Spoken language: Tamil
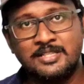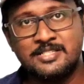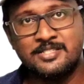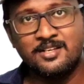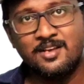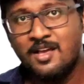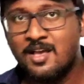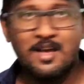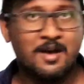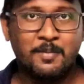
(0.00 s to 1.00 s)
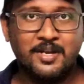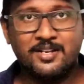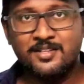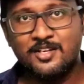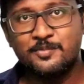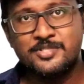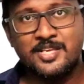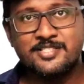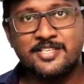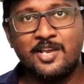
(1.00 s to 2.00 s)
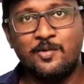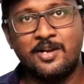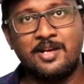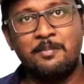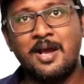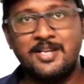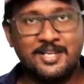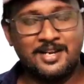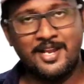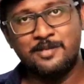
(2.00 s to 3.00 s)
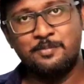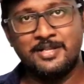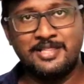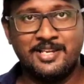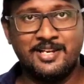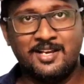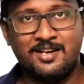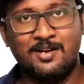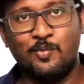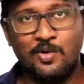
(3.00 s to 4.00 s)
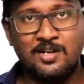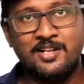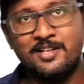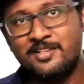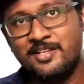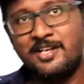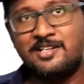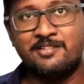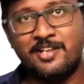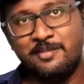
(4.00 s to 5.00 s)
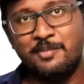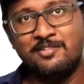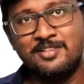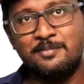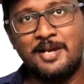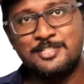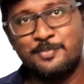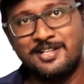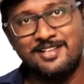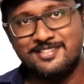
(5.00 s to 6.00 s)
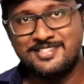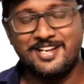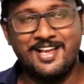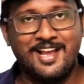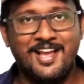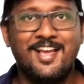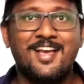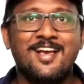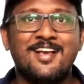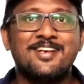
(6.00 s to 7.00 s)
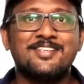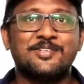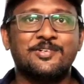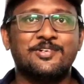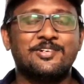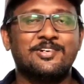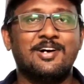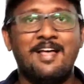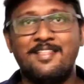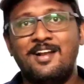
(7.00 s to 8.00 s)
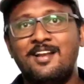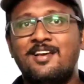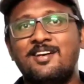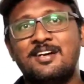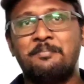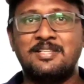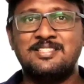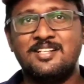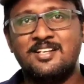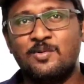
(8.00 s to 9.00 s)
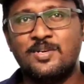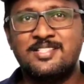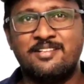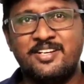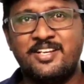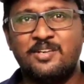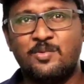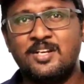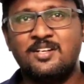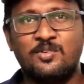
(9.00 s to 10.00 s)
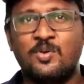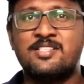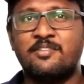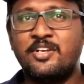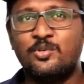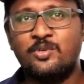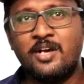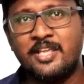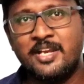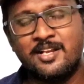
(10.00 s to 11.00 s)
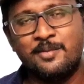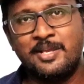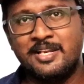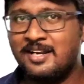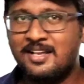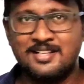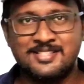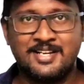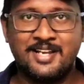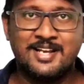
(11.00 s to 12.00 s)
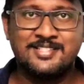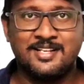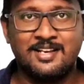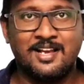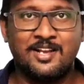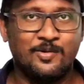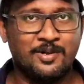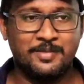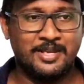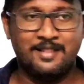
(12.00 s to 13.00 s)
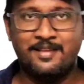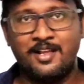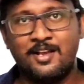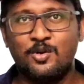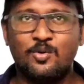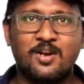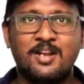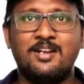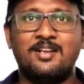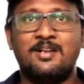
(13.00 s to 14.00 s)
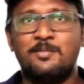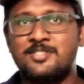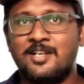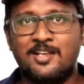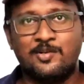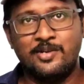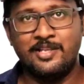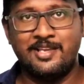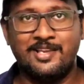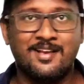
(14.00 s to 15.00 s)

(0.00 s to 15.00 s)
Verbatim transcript: வந்துச்சு பட் இருந்தாலும் சிஎஸ்கேவோட பேட்டிங் லைனப் பார்த்தீங்கன்னா ஒன்றுலேருந்து எட்டு வரைக்குமே வந்து பேட்ஸ்மேன் தான் வச்சுருக்காங்க ஸோ அதனால் பிரச்சனை இல்லை ஒன் செவன்ட்டி ஒன் ஒன் செவன்ட்டி டூ டார்கெட் அப்படிங்கிறனால அசால்ட்டாக அடிச்சிடலாங்கிற ஒரு நம்பிக்கையில் தான் இறங்கணும் அண்டு நம்ம செல்லாக்குட்டி